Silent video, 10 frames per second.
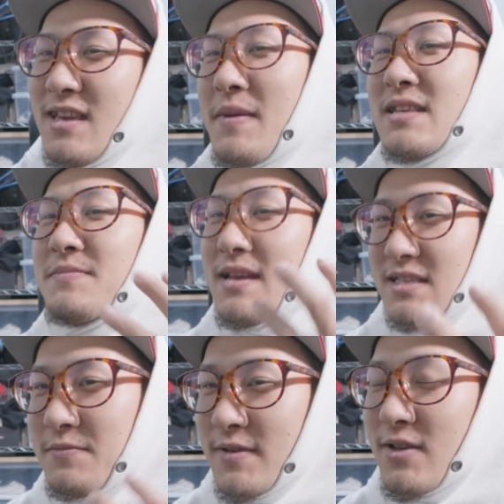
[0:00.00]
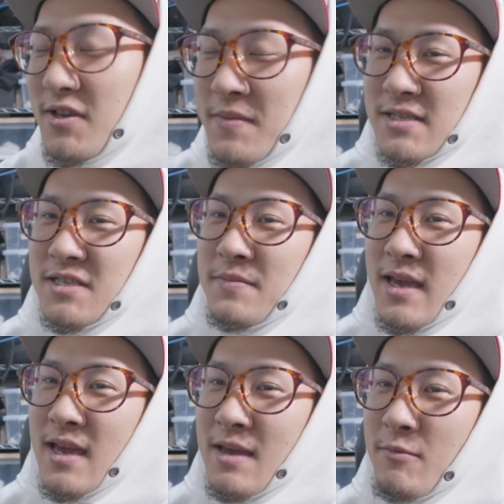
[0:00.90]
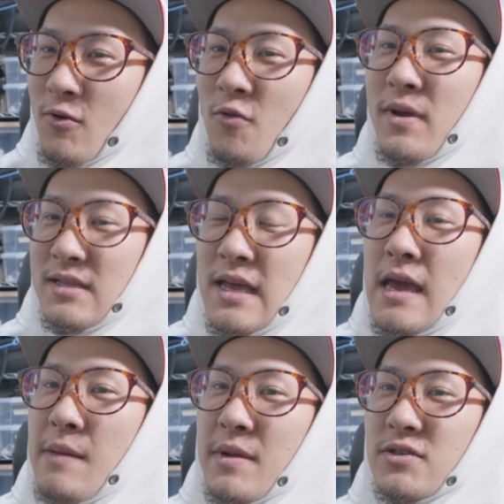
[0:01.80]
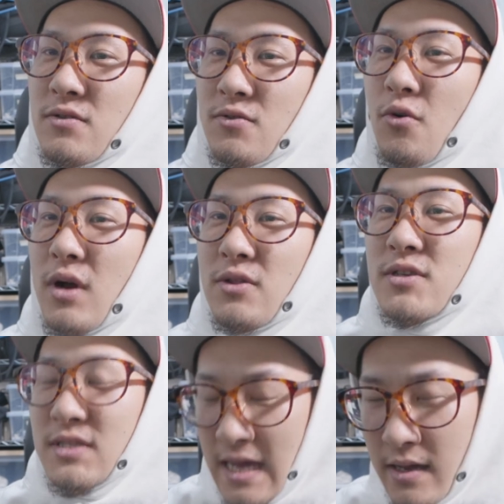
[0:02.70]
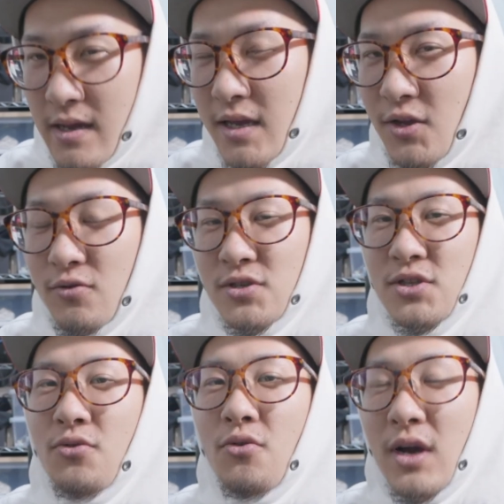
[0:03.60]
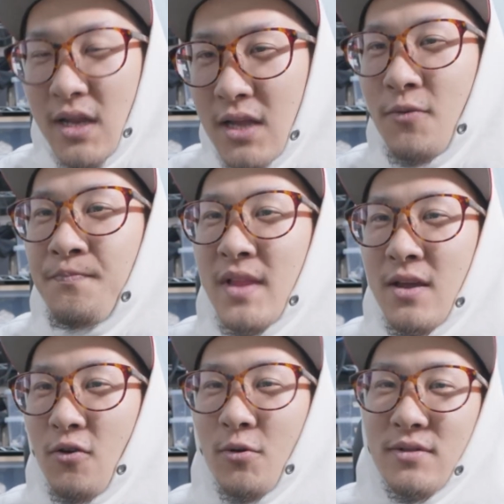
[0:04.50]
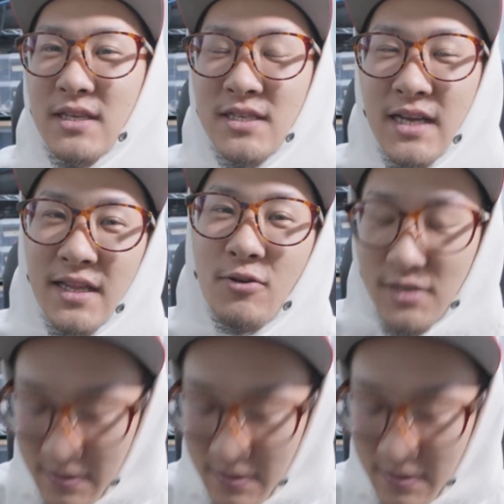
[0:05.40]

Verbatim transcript: 自分への戒めも込めて、ちょっと動画として、記録しておこうかなと思った次第でご